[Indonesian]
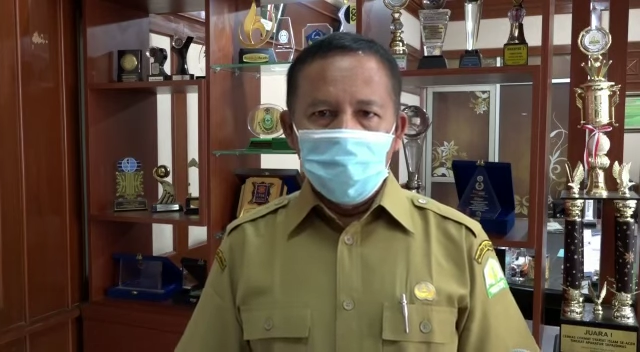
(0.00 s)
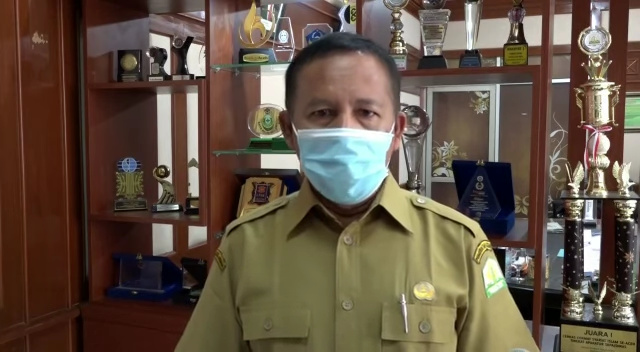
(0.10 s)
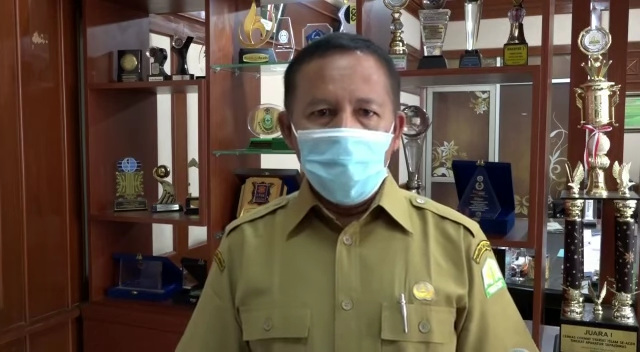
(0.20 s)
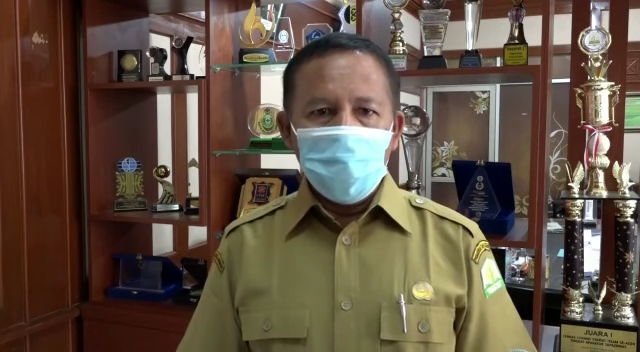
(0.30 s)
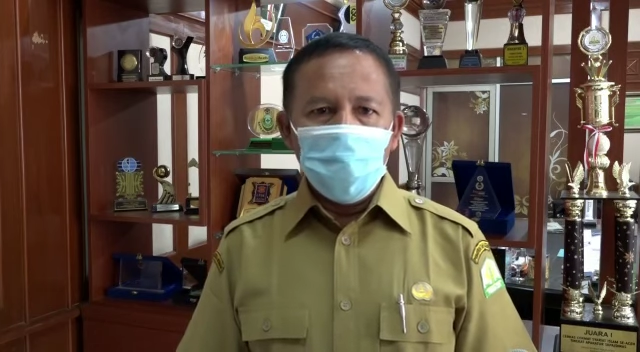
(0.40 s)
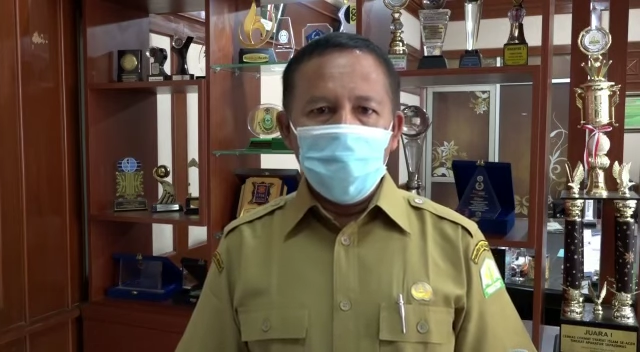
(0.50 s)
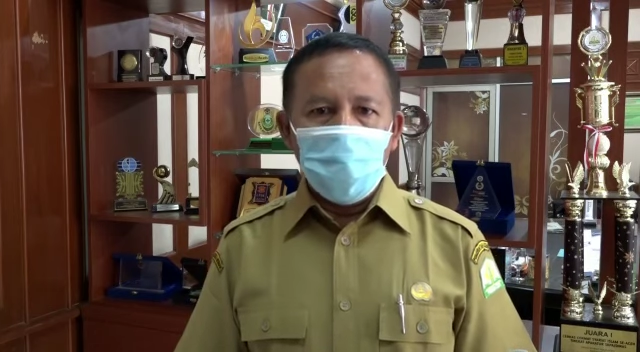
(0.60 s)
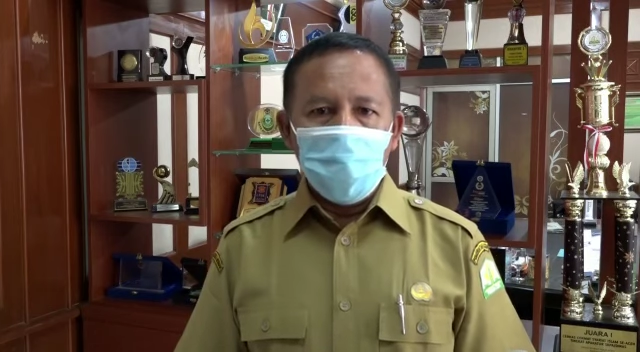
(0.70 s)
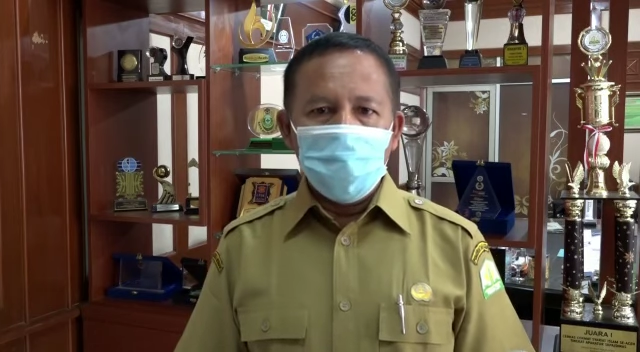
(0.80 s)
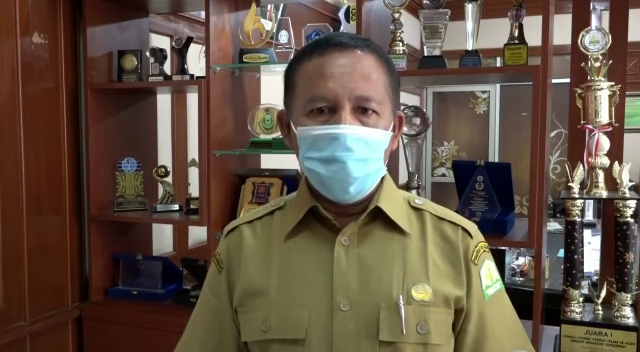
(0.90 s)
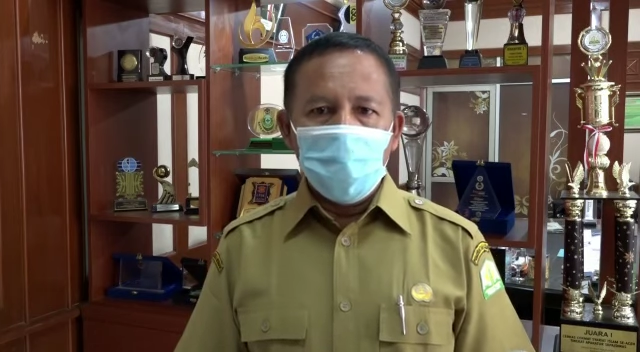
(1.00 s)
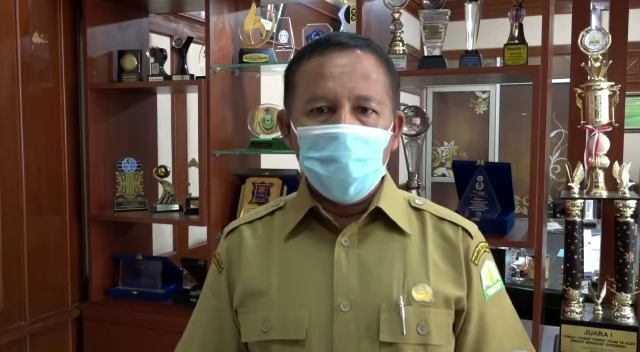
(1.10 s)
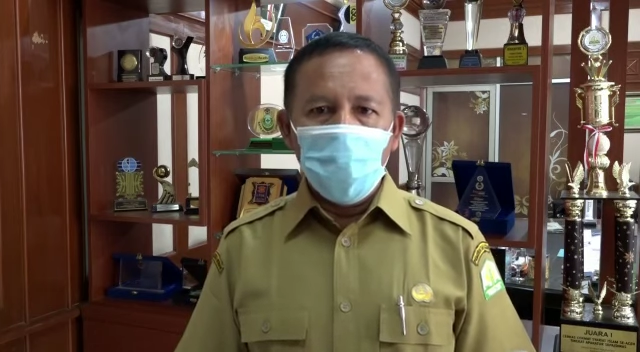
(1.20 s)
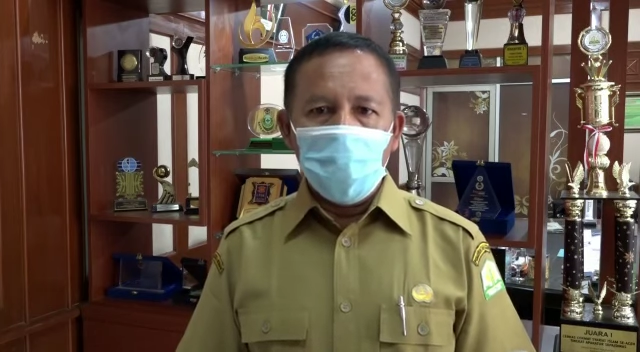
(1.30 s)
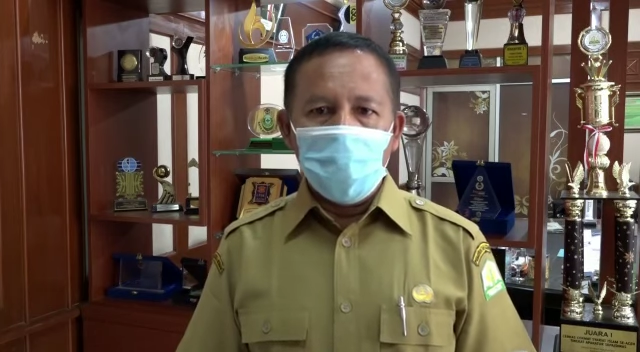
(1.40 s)
dalam upaya
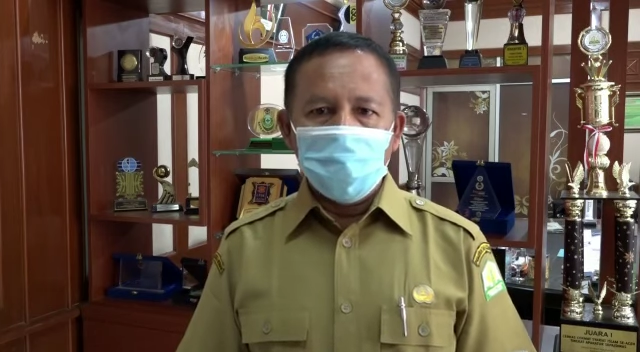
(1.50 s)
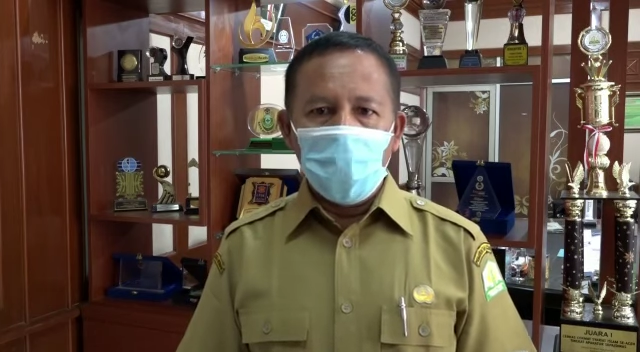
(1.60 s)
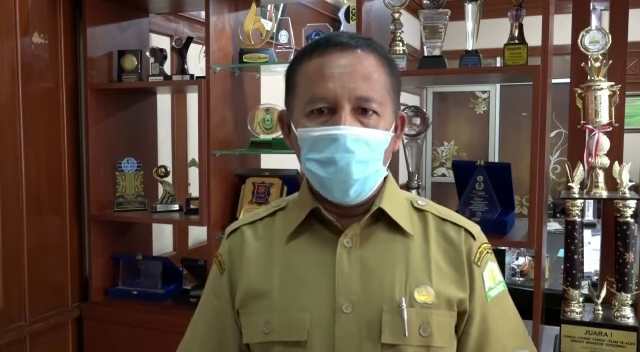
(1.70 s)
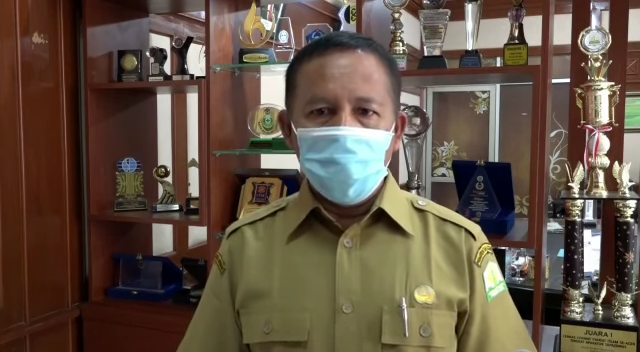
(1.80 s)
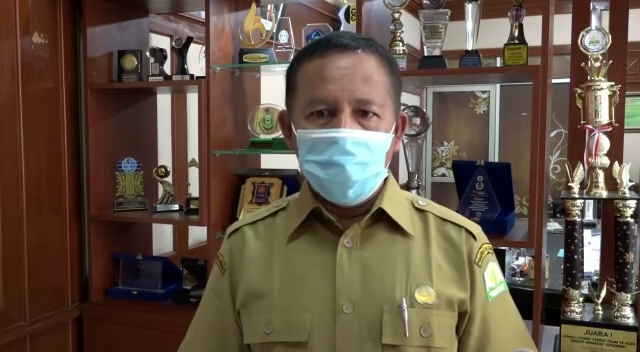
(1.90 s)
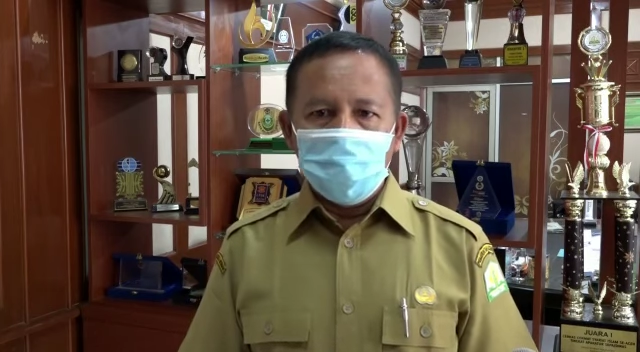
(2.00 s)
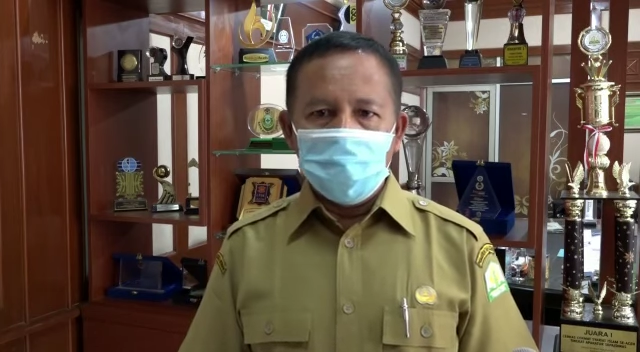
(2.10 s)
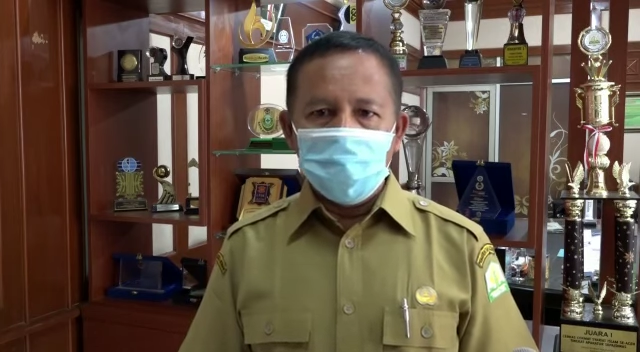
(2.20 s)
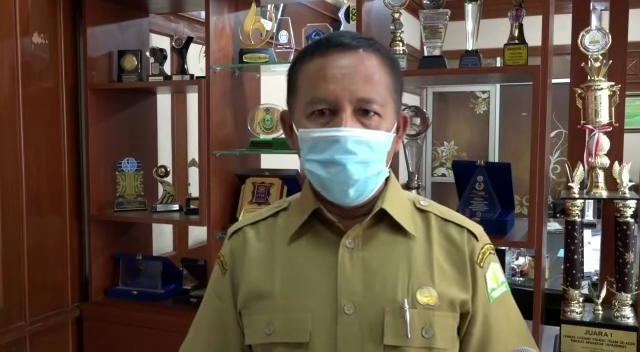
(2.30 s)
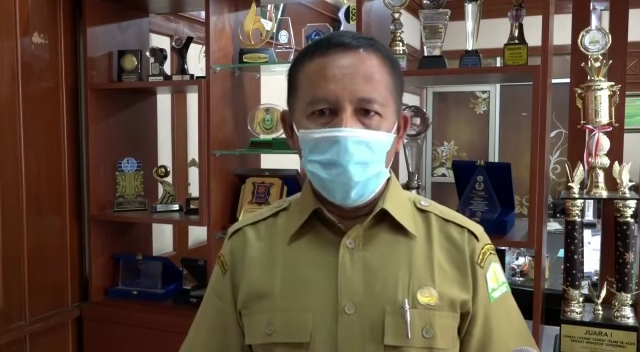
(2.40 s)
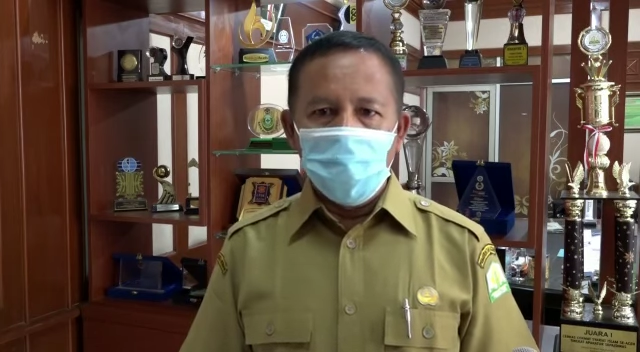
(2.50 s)
penanggulangan COVID-19.